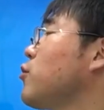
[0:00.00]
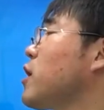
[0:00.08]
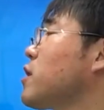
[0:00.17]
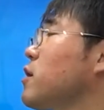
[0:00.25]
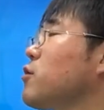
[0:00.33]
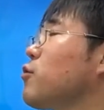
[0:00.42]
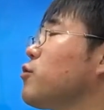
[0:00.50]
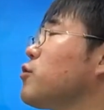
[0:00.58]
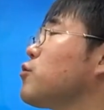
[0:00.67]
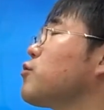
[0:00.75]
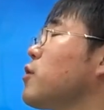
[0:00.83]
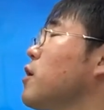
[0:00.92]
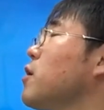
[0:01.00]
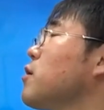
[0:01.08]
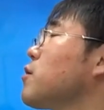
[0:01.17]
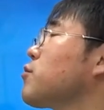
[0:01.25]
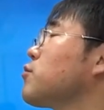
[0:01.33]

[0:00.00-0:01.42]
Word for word: りやすいところというとね